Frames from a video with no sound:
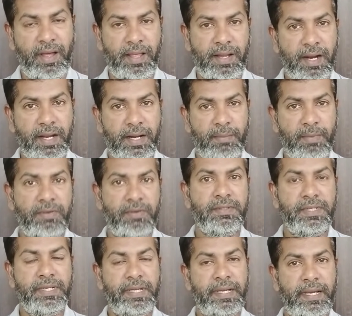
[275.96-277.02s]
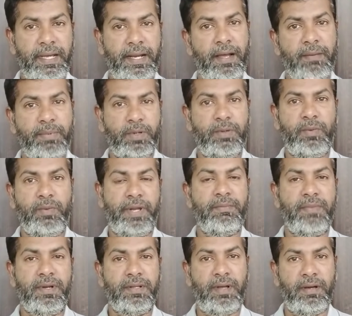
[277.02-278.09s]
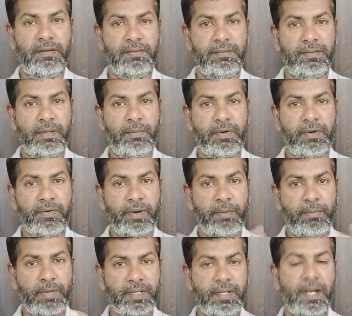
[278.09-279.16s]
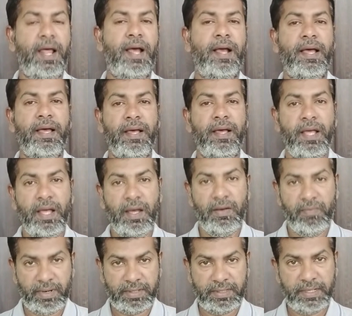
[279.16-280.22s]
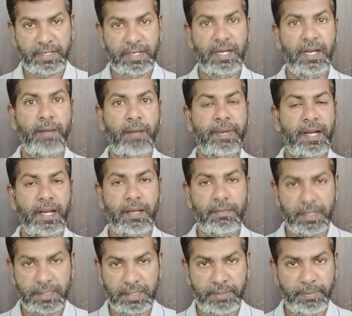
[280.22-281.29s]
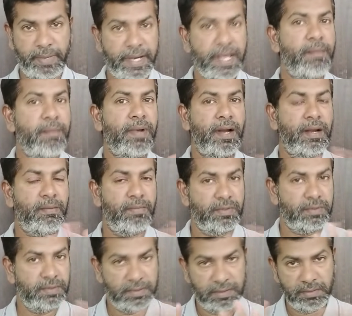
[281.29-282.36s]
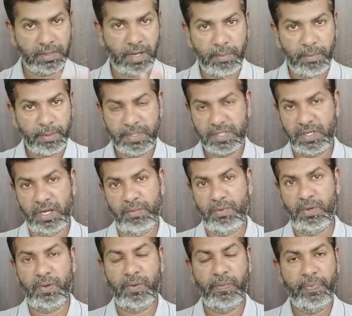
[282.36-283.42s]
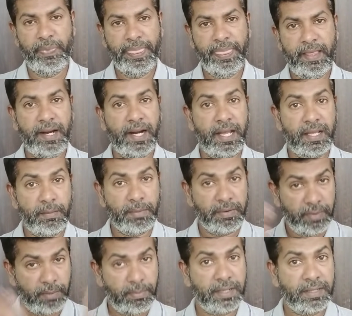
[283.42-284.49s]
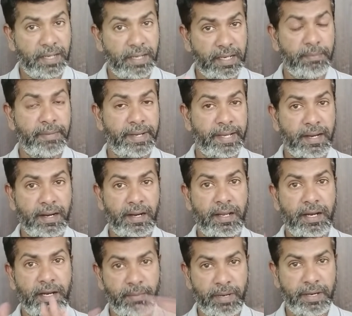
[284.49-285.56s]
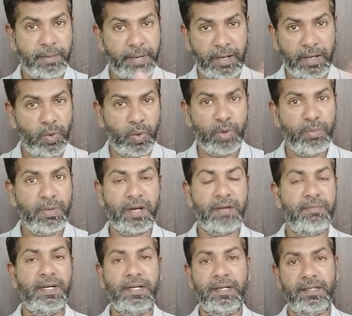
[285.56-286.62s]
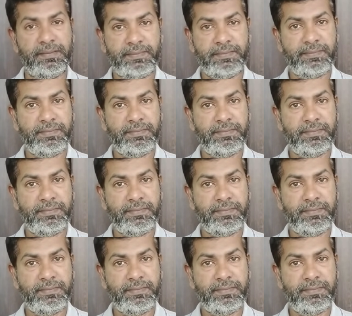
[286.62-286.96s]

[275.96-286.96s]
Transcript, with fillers: அதனால் நம்ம வந்து எல்லா பக்கம் ஒரே மாதிரி தான் நமக்கு ஒரு விளம்பரம் தராங்க வர்த்தர்கள் அப்படின்லாம் மற்ற மீடியா மேலே நம்ம வந்து காம்ப்ரமைஸ் ஆக மாட்டோம் ரெண்டாவது நமக்கு விளம்பரம் தர கம்பெனிக்காரங்களாக எல்லாமே இப்படி கொடூரமாக இருக்க மாட்டாங்க